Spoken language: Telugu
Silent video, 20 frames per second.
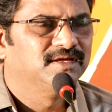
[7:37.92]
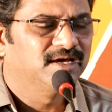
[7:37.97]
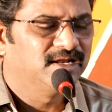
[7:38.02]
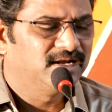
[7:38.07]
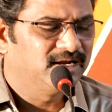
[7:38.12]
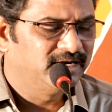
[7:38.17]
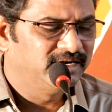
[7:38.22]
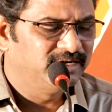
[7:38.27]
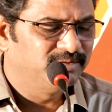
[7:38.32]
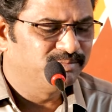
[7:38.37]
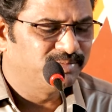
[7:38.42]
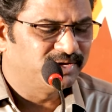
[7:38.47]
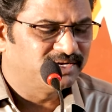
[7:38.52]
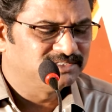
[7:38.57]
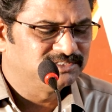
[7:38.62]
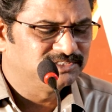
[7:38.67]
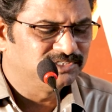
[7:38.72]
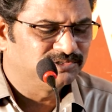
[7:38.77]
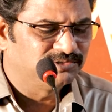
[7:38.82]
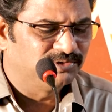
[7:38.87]
అలాంటి
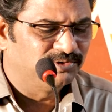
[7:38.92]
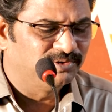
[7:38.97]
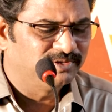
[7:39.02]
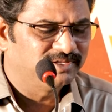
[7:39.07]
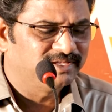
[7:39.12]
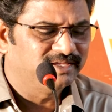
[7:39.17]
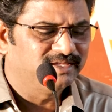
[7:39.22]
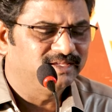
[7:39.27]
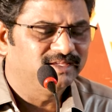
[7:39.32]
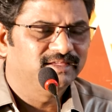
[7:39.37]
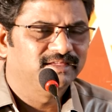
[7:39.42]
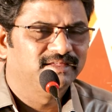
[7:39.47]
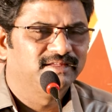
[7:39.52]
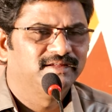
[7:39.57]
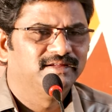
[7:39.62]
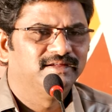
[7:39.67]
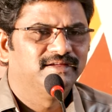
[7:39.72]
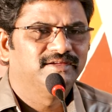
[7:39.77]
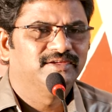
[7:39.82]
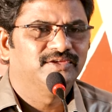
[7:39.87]
పరిస్థితుల్లోకి
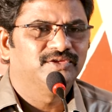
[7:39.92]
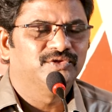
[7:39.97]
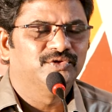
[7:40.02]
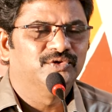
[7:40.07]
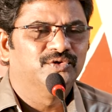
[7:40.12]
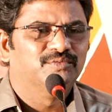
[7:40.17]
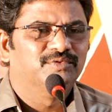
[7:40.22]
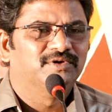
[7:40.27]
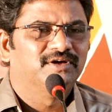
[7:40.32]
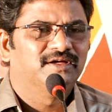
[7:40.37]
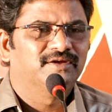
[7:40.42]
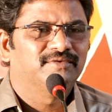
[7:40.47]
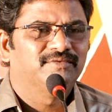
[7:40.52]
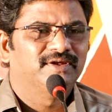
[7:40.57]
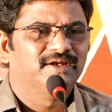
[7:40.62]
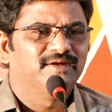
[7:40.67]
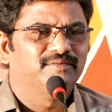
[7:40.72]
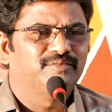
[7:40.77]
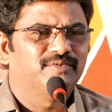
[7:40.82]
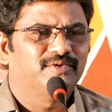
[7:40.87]
యోబు గారు
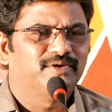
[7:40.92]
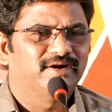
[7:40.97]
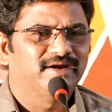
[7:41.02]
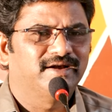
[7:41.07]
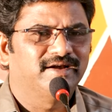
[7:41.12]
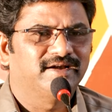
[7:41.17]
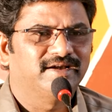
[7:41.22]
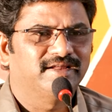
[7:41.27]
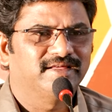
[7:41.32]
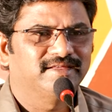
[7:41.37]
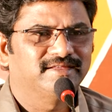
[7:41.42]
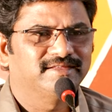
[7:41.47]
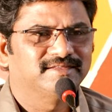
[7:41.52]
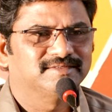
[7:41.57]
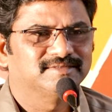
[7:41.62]
వెళ్ళిపోయాడండి